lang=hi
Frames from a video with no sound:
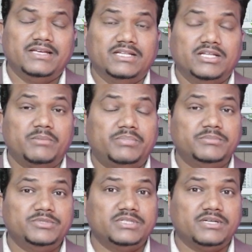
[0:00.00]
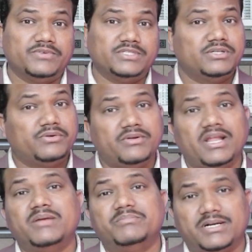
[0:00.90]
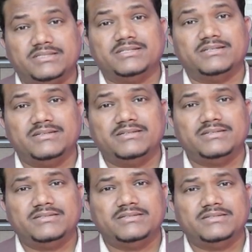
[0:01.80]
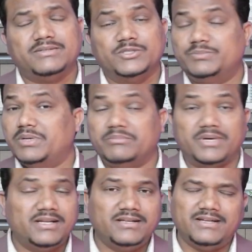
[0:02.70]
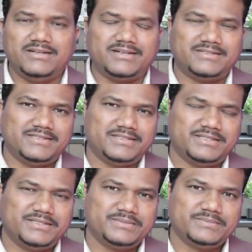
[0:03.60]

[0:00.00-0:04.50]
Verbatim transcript: यदि आप परमेश्वर के वचन को नहीं पढ़ते हैं उस पर मनन नहीं करते हैं